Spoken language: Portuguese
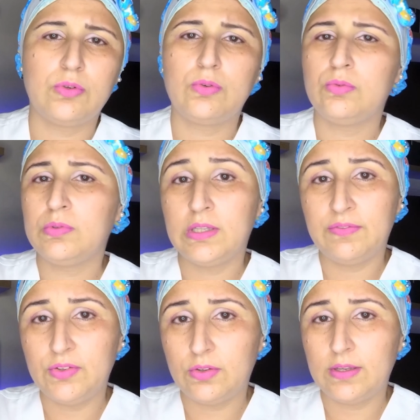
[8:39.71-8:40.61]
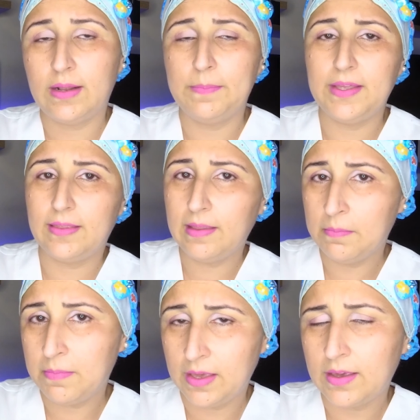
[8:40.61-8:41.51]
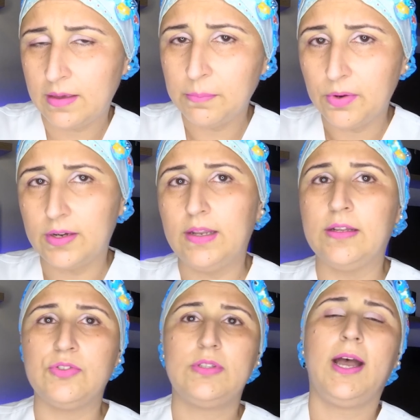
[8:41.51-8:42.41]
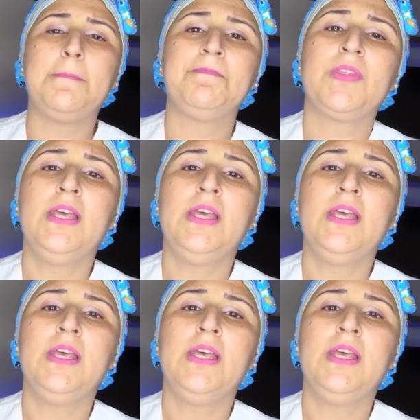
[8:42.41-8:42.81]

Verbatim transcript: a conduta da fisioterapia também, que é importante, tá?